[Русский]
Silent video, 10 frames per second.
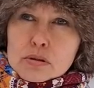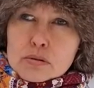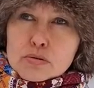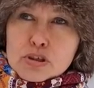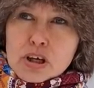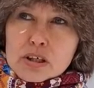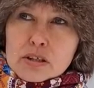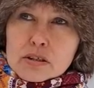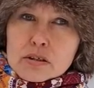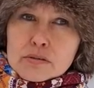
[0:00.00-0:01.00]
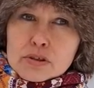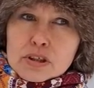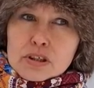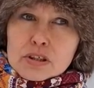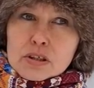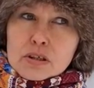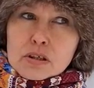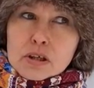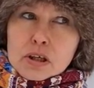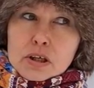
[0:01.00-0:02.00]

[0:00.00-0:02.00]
случается в жизни